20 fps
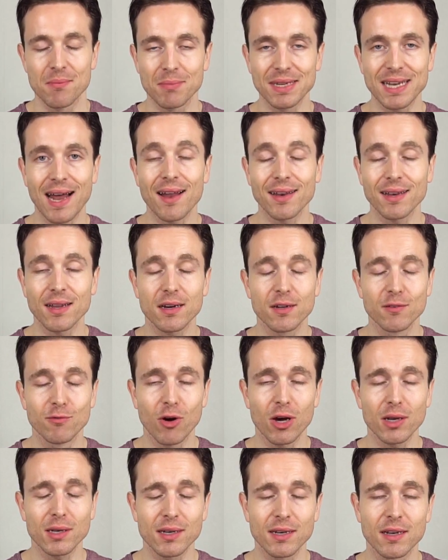Mit anderen
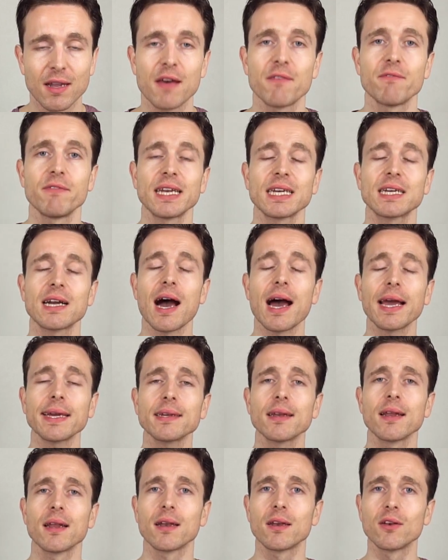Worten, wenn
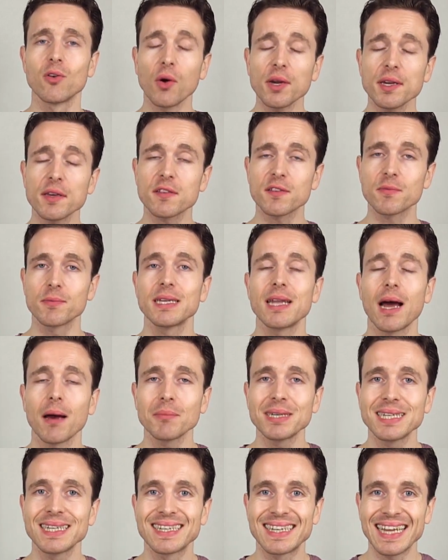kein neues
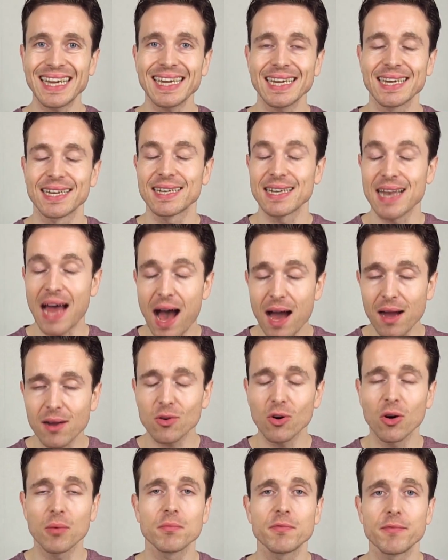Vitamin D
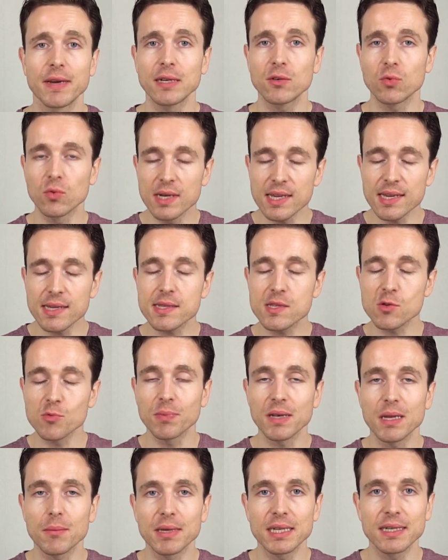nachkommt, wenn du nicht
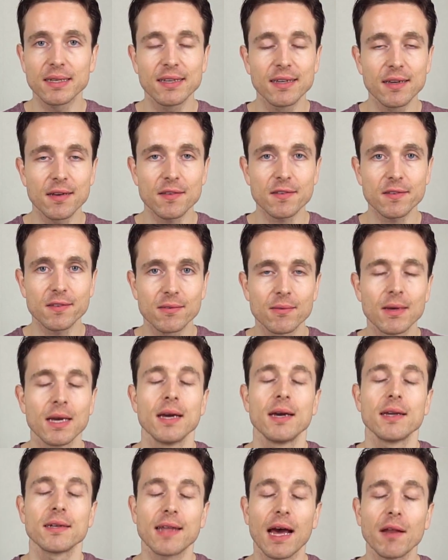supplementierst,
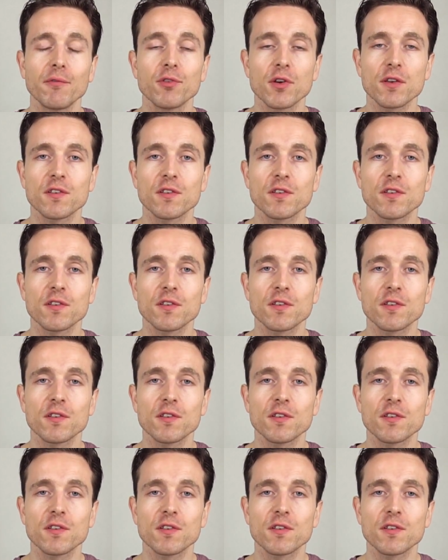dann